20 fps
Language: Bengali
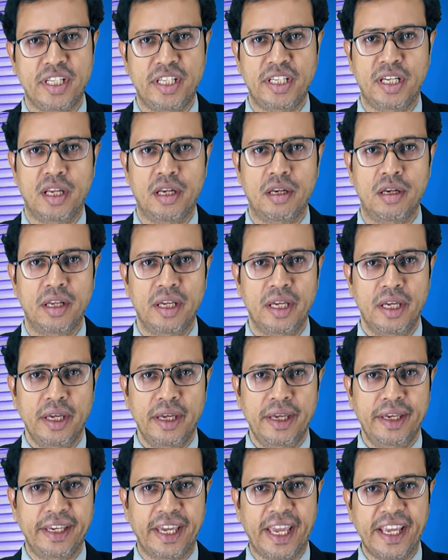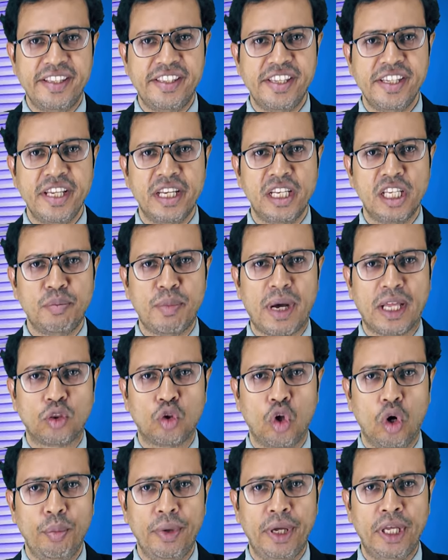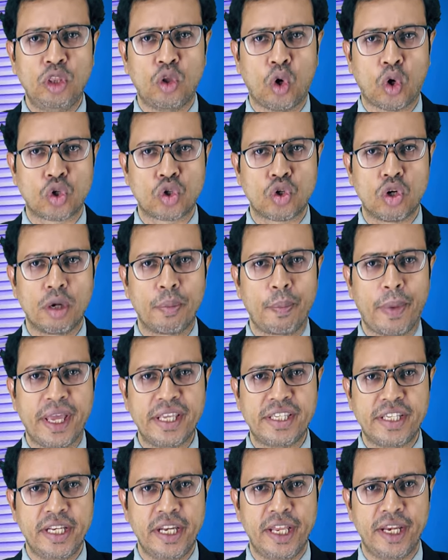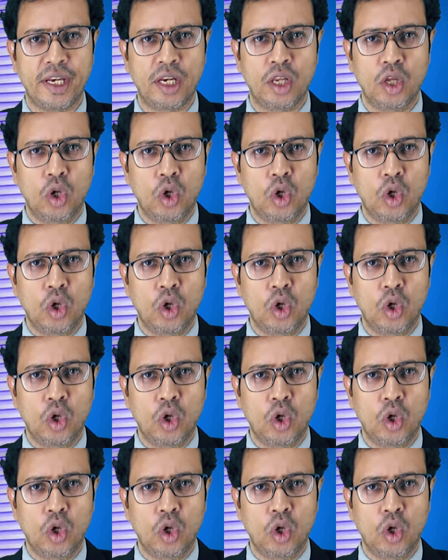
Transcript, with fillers: সিরিয়াল এই সিরিয়ালের মাধ্যমে দর্শক পেয়েছিলেন